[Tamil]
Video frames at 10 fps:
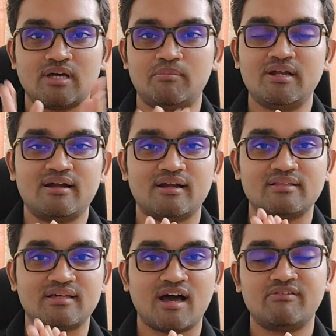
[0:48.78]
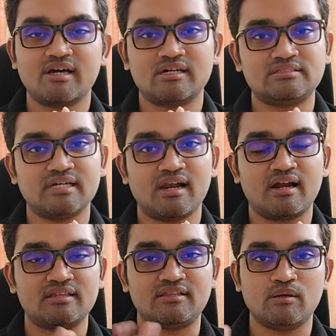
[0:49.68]
தமிழ்நாட்டில் திராவிட
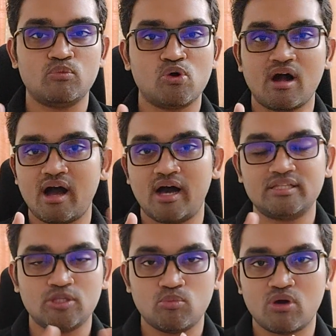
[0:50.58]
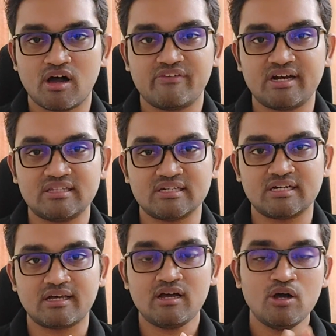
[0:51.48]
கட்சிகளான திமுக அதிமுகவை
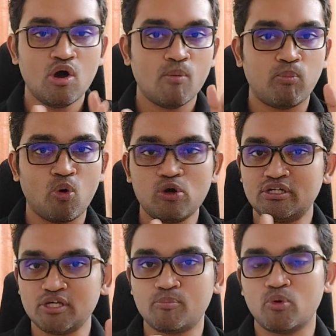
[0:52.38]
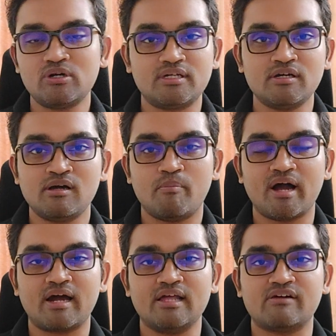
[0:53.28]
எடுத்துக்கிட்டால் போட்டி போட்டு
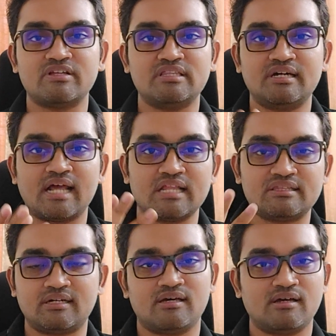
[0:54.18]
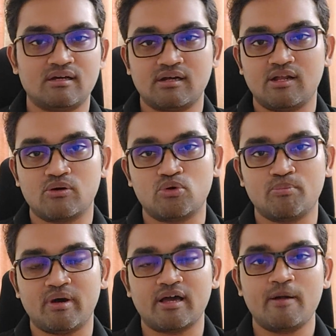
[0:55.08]
மக்களுக்கு வந்து நலத்திட்டங்களை
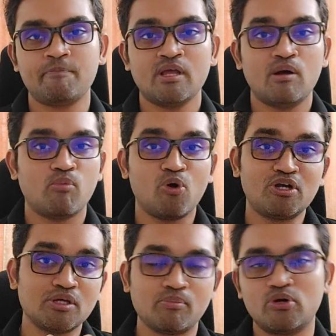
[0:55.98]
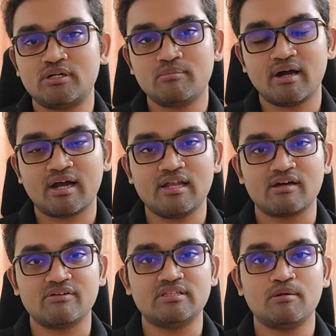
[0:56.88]
கொடுப்பாங்க போட்டி போட்டு
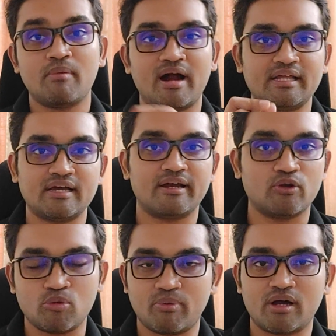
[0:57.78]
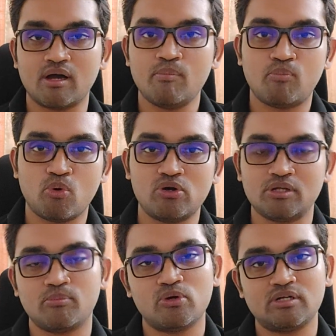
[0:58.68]
மக்களுக்கு வந்து மானியங்கள் கொடுப்பாங்க
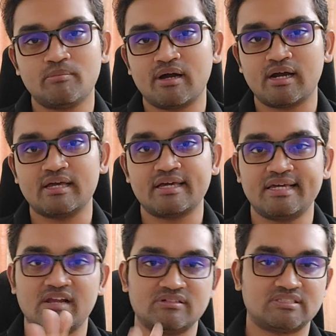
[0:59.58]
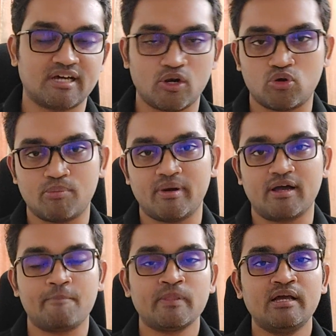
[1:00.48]
போட்டி போட்டு மக்களுக்கு இலவசங்கள்
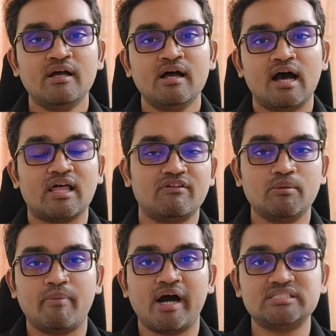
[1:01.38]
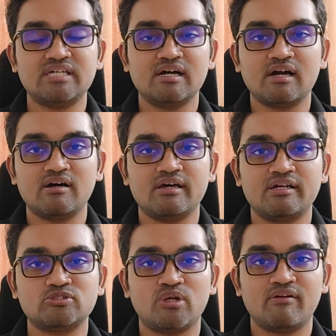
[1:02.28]
கொடுப்பாங்க அதாவது பாஜக
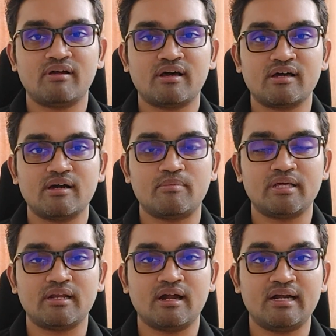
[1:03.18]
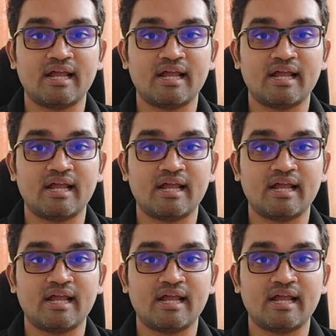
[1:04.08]
என்ன சொல்ல வராங்க அப்படின்னா